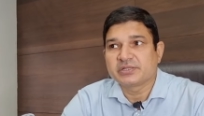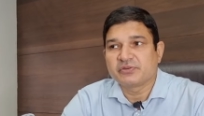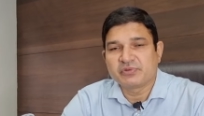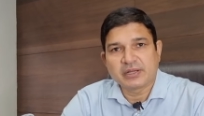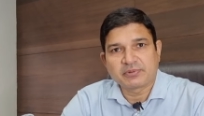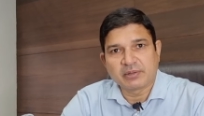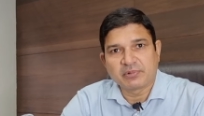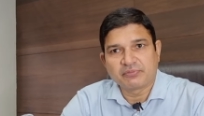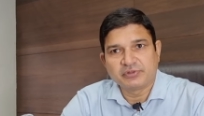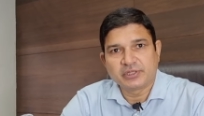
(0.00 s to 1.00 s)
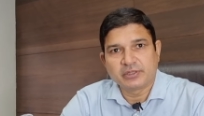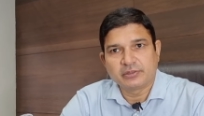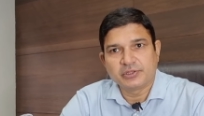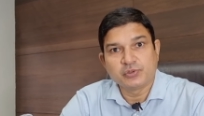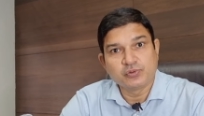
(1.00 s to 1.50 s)
सीजन वी हैव कम अप विद
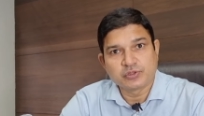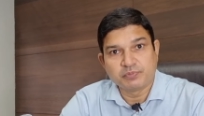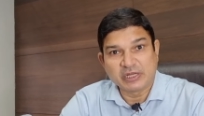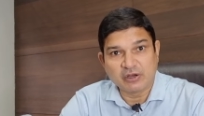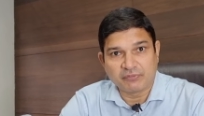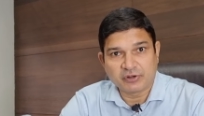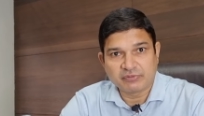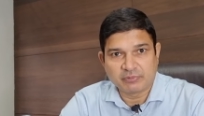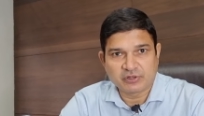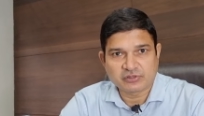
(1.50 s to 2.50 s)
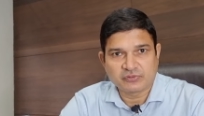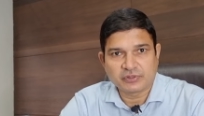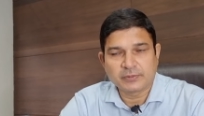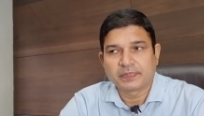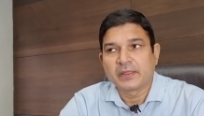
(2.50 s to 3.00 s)
यूज बिग ऑफर फेबलस
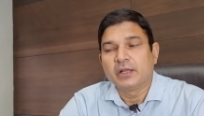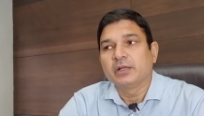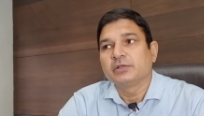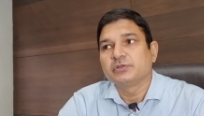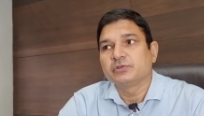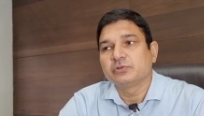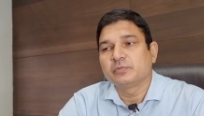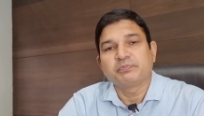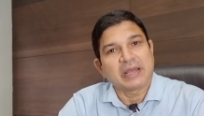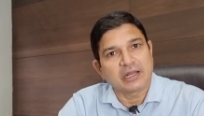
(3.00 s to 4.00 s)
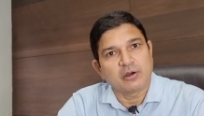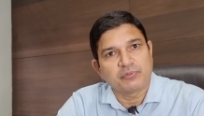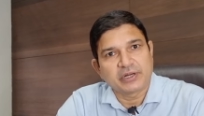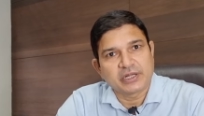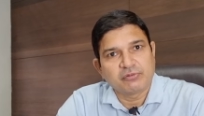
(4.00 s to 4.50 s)
ऑफर जो पहला
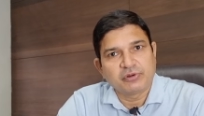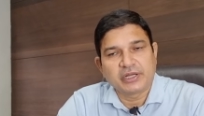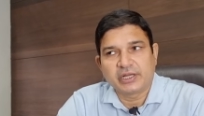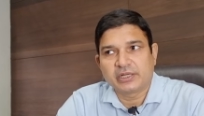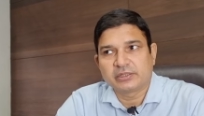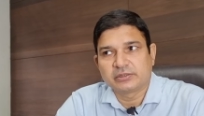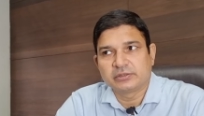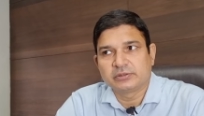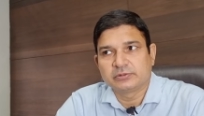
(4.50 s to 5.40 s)
ऑफर है वो है एक